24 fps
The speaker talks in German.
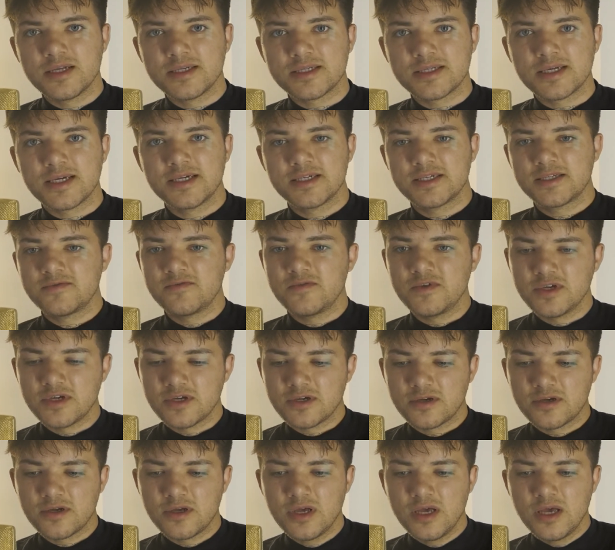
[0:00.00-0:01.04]
Das heißt,
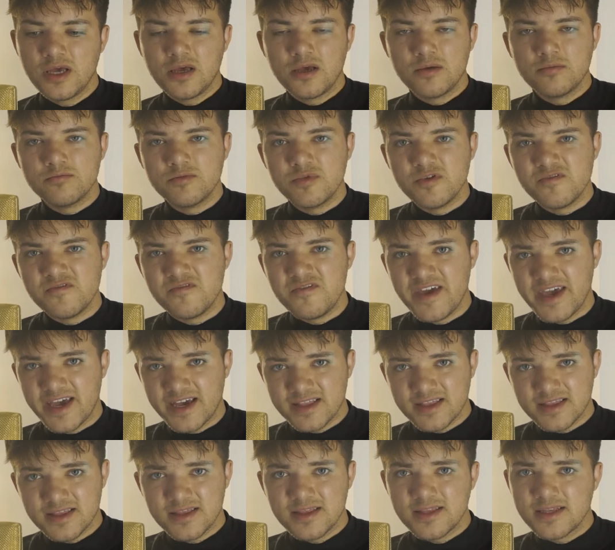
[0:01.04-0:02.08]
wir
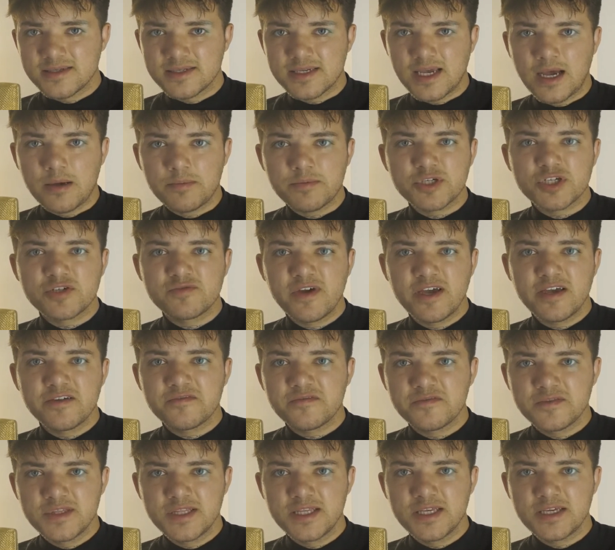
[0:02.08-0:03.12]
bewerten das
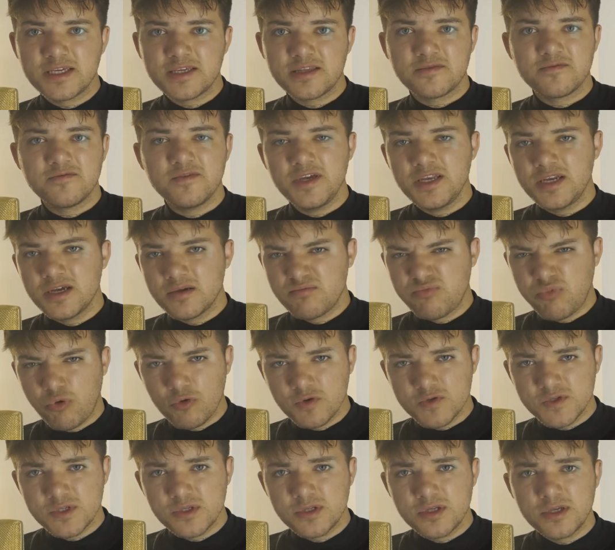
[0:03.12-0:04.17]
Abschweifen nicht, weder
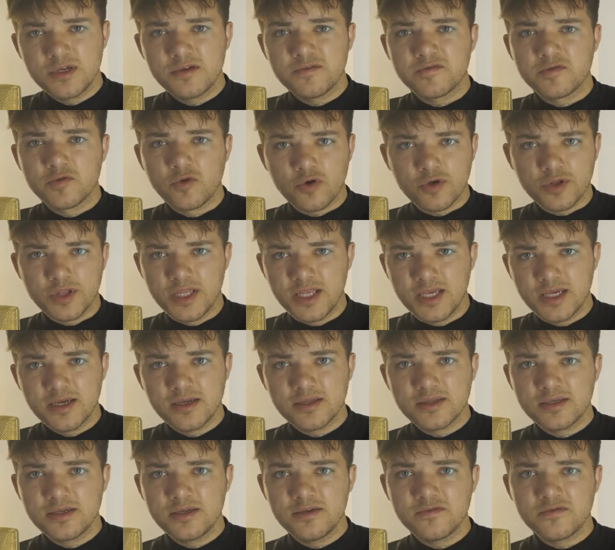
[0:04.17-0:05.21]
positiv noch
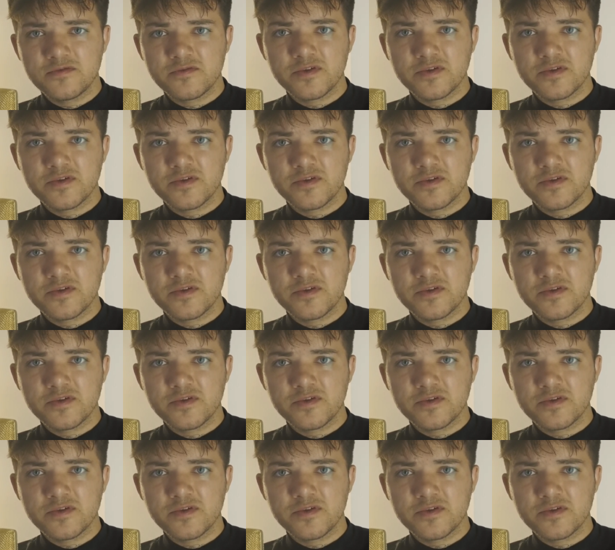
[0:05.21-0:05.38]
negativ.